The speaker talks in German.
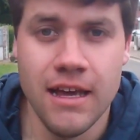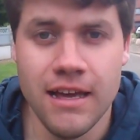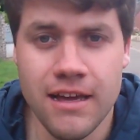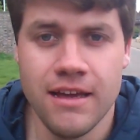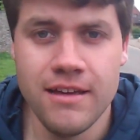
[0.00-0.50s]

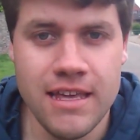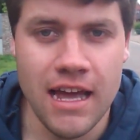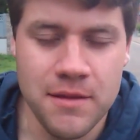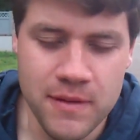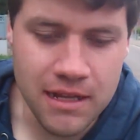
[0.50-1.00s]
Äh,
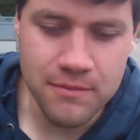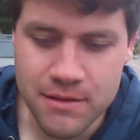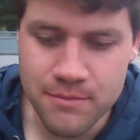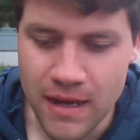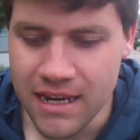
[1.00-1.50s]
ja, ich bin gerade
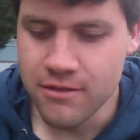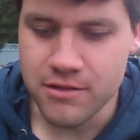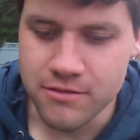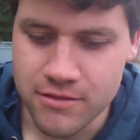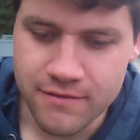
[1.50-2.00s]
mit den beiden
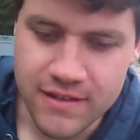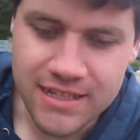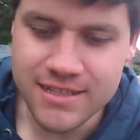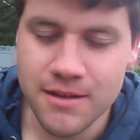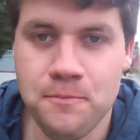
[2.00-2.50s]
Hunden
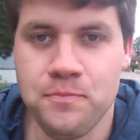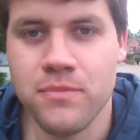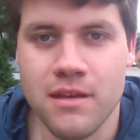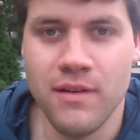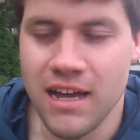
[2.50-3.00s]
unterwegs.
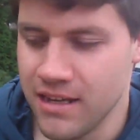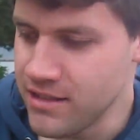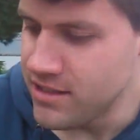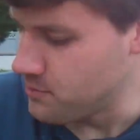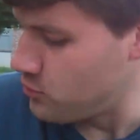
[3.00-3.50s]
Mal
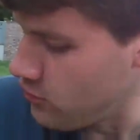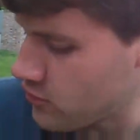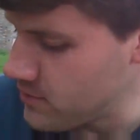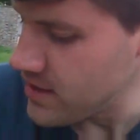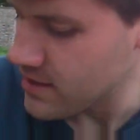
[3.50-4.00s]
ein Debüt
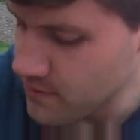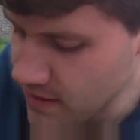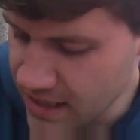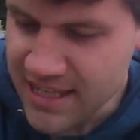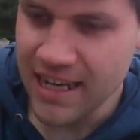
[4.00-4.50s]
für mich.
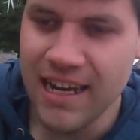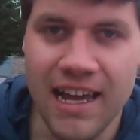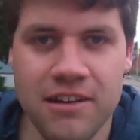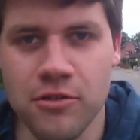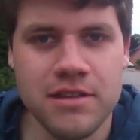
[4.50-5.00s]
Ich
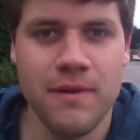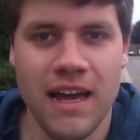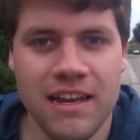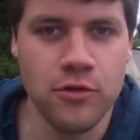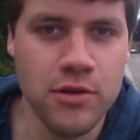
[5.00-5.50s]
alleine und die
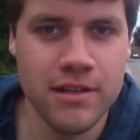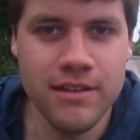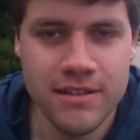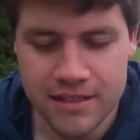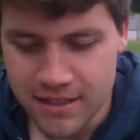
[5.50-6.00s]
beiden
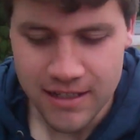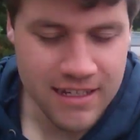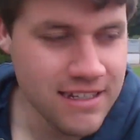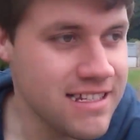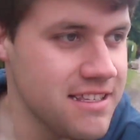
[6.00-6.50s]
Hunde.
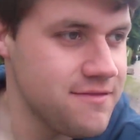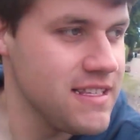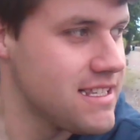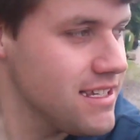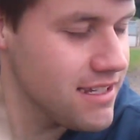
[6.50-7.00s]
Ist ganz
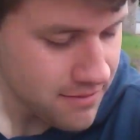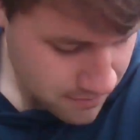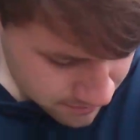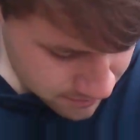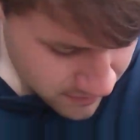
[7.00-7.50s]
witzig.
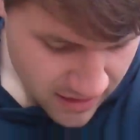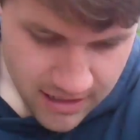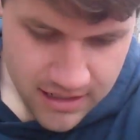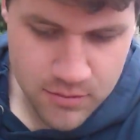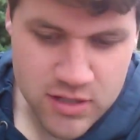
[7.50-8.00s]

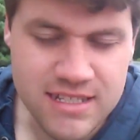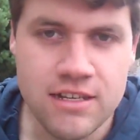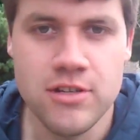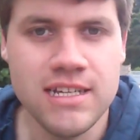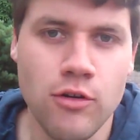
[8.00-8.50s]
Die müssen
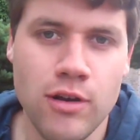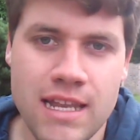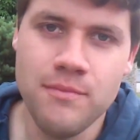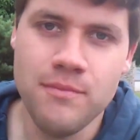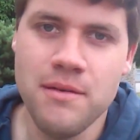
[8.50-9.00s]
natürlich auch
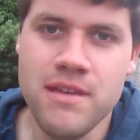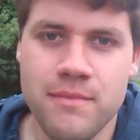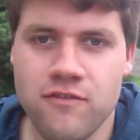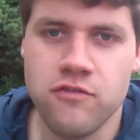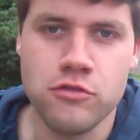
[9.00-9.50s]
lernen, bei mir
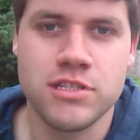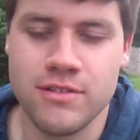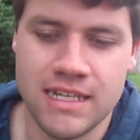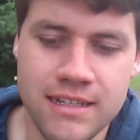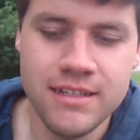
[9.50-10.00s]
bei Fuß
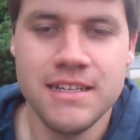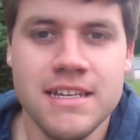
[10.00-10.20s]
zu gehen.